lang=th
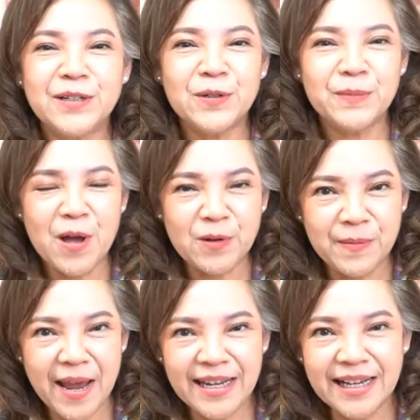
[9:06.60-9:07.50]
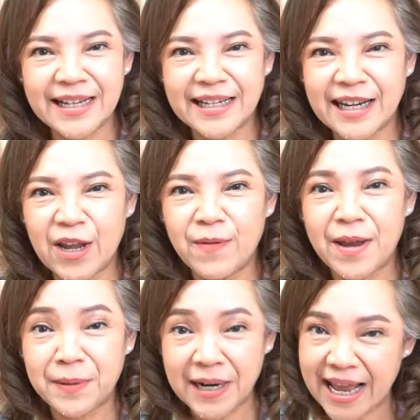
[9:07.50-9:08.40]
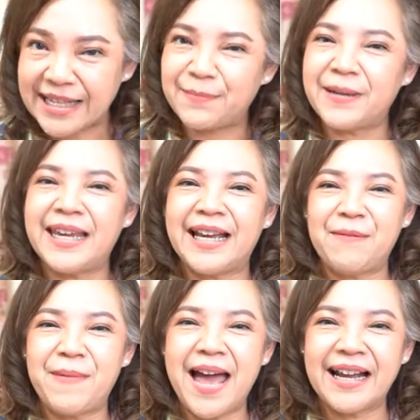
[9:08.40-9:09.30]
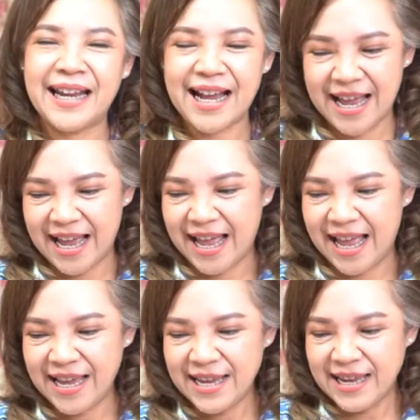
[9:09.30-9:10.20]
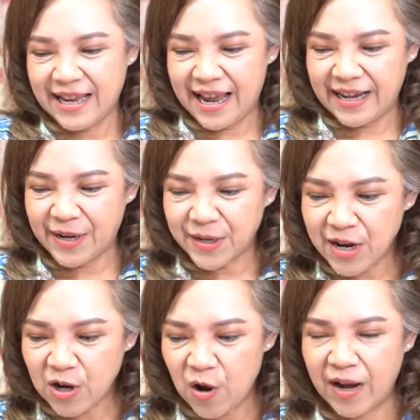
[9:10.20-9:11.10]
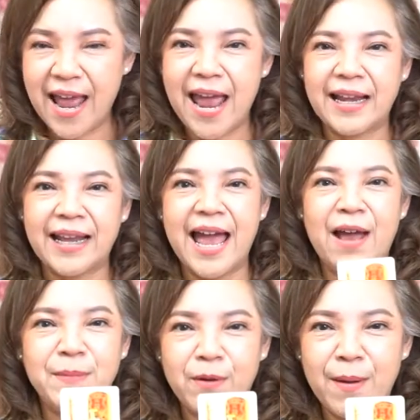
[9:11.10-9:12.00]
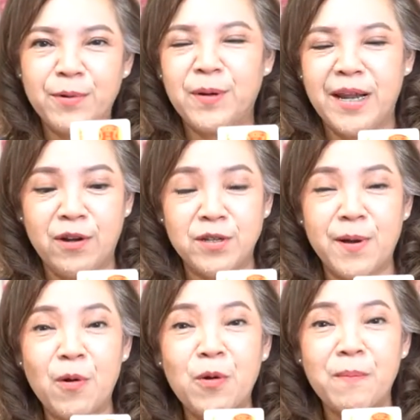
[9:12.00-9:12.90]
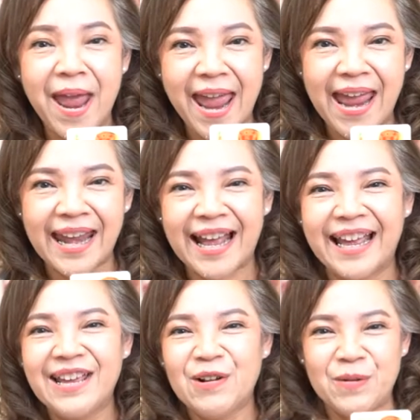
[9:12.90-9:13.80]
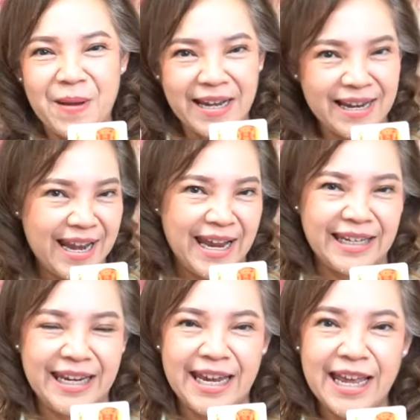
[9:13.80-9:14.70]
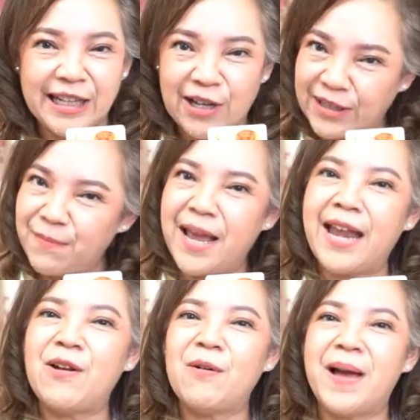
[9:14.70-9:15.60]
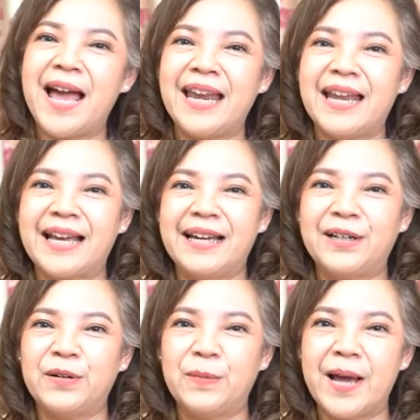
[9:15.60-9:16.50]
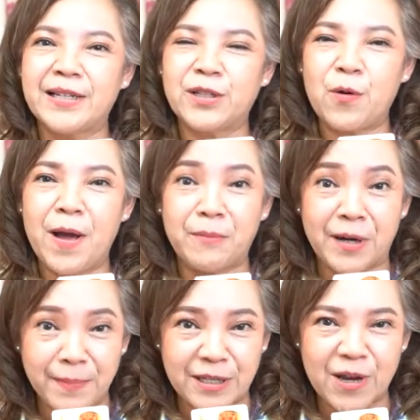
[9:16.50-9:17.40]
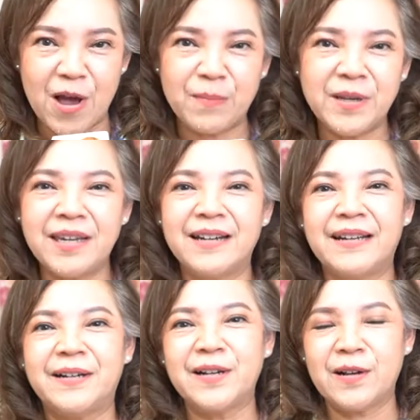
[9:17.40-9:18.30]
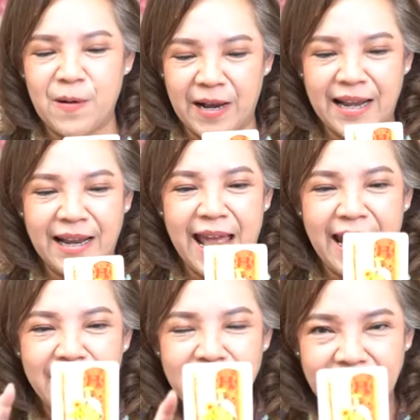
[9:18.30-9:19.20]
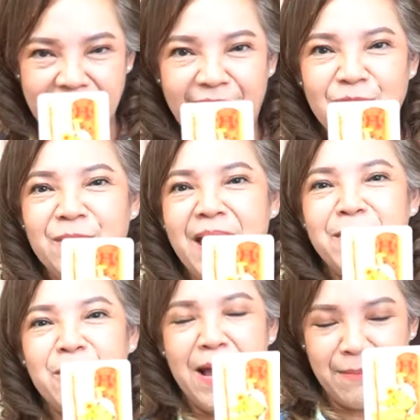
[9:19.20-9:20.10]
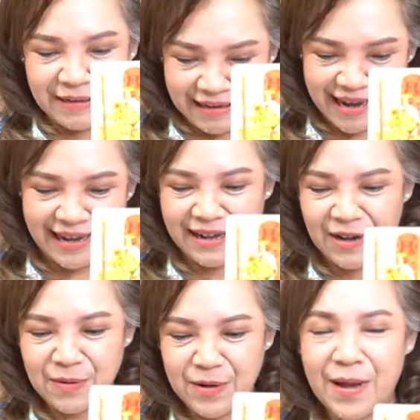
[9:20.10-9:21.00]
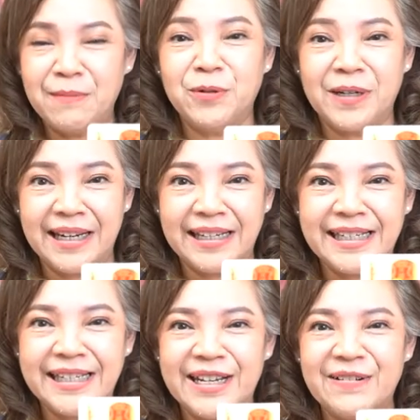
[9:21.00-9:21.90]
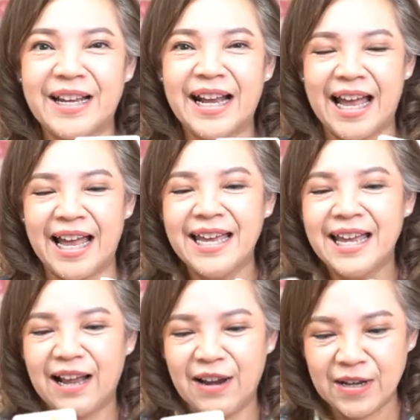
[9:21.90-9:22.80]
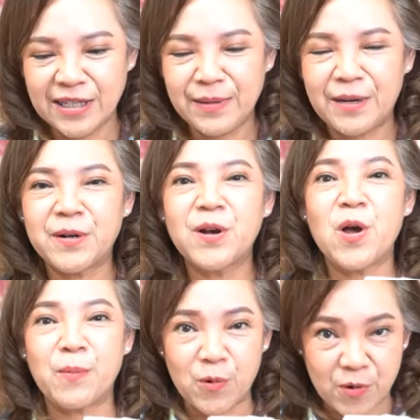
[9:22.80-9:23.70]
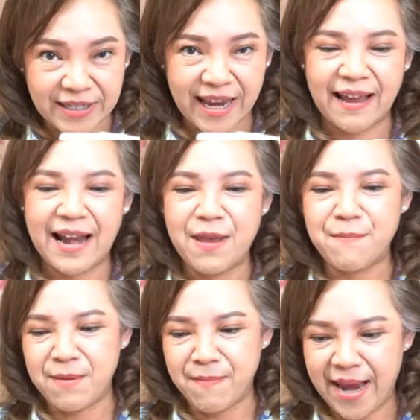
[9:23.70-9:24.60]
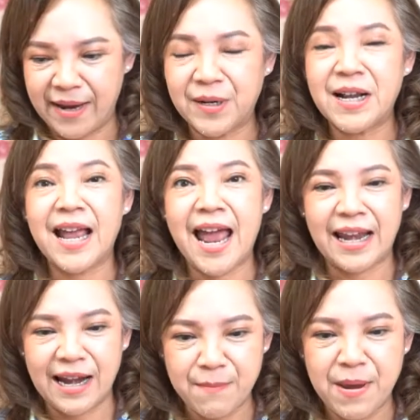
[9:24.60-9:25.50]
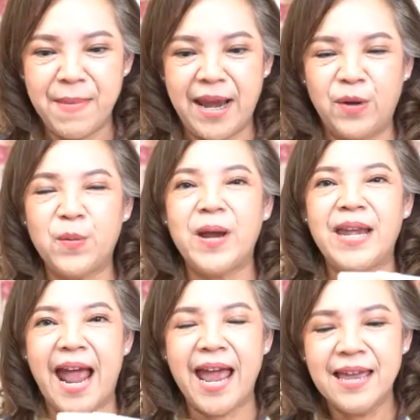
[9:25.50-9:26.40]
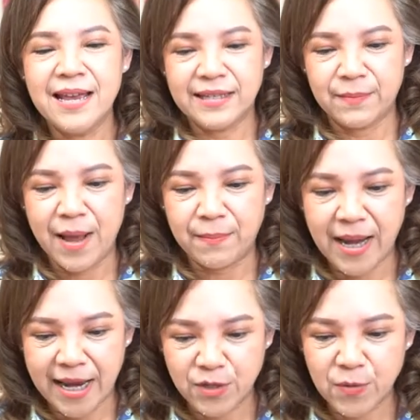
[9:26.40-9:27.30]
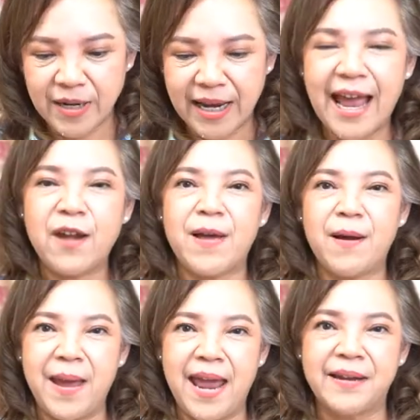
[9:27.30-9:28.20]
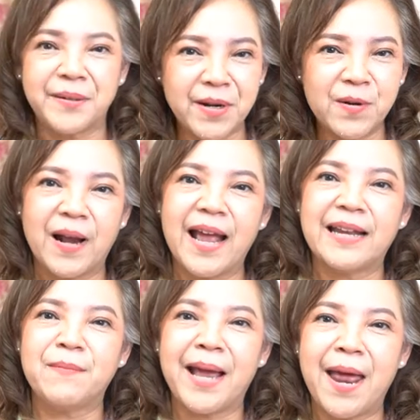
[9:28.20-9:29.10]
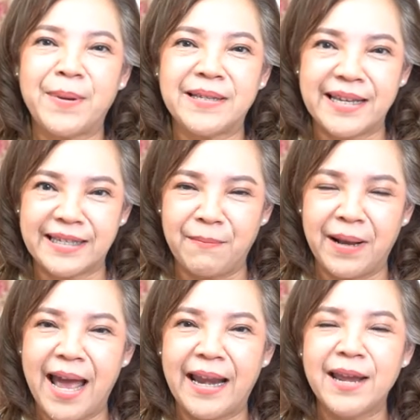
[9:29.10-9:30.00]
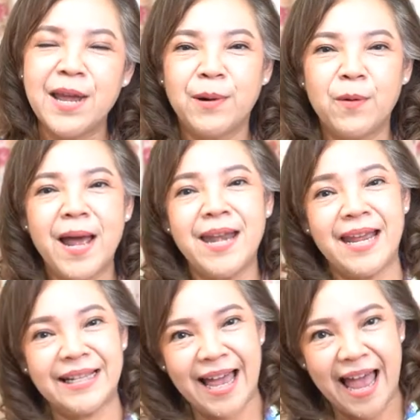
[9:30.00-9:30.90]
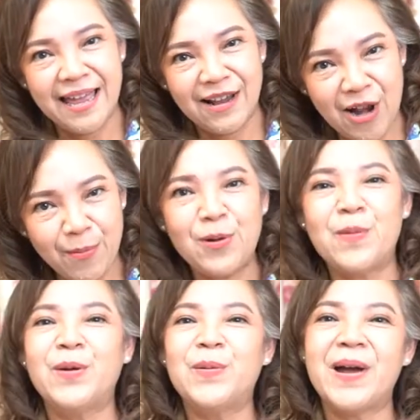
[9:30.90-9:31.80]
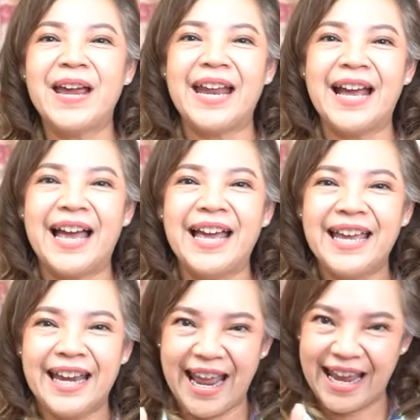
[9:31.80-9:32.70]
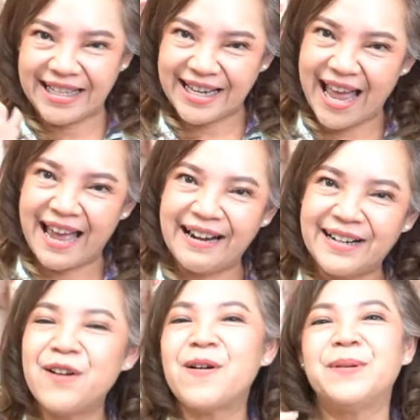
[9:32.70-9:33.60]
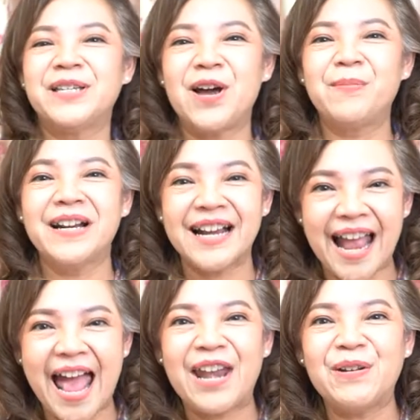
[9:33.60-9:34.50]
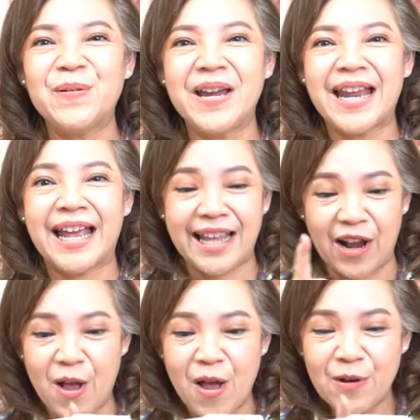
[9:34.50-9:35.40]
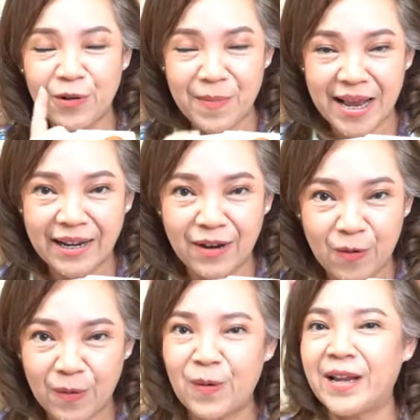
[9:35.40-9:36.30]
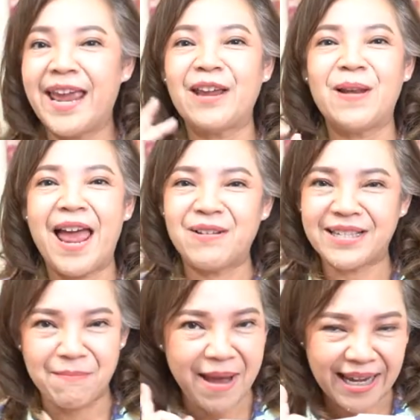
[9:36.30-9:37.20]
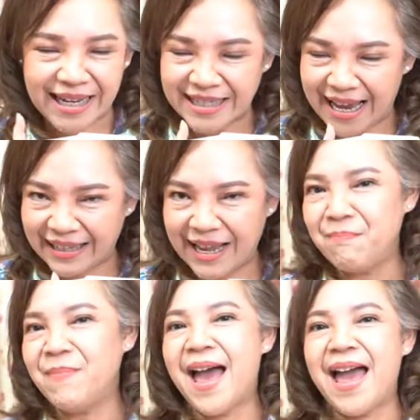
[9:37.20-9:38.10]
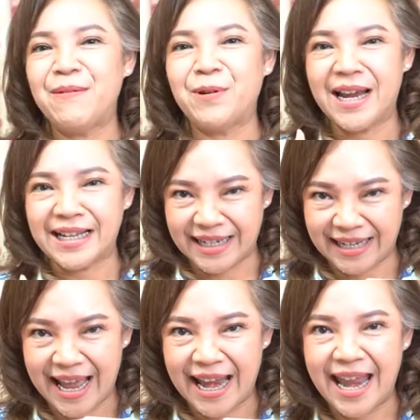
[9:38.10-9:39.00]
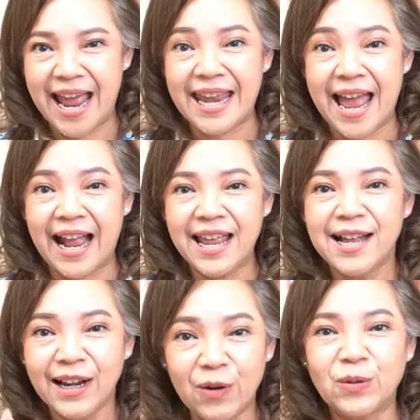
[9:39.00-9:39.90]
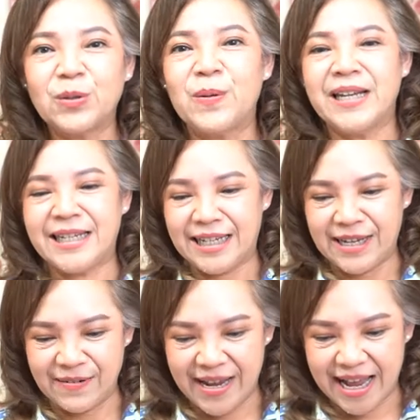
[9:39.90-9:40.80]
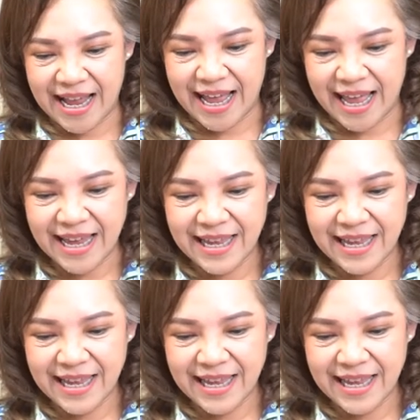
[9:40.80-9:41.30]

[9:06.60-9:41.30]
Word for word: ถึงคุณพ่อคุณแม่ที่เกิดในวันพฤหัสบดีกันบ้างนะคะในเรื่องของงานค่ะมีความโดดเด่นโดยเฉพาะคุณแม่นะคะคุณแม่ท่านไหนที่ต้องทำงานนอกบ้านนะคะหรือว่าจะต้องความรับผิดชอบเยอะๆในเรื่องของการงานเนี่ยคุณแม่มีความเก่งแล้วก็มีความโดดเด่นเลยทีเดียวนะคะแล้วก็จะมีเรื่องของโปรเจกต์อะไรใหม่ๆเรื่องงานอะไรใหม่ๆด้วยนะสำหรับในช่วงนี้การวางแผนในเรื่องของการทำงานเป็นสิ่งสำคัญเพราะว่าไหนจะครอบครัวด้วยนะคะไหนจะเรื่องความผิดชอบเรื่องงานด้วยนะแต่ก็คุณแม่คนเก่งอยู่แล้วสามารถที่จะทำได้บริหารจัดการได้อย่างลงตัวเลยทีเดียวนะคะ